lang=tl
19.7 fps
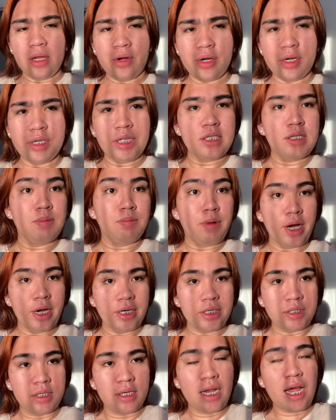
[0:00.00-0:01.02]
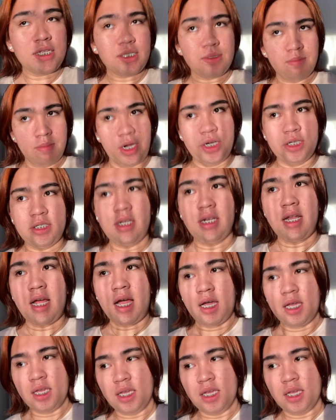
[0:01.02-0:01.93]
or this March, last March lang,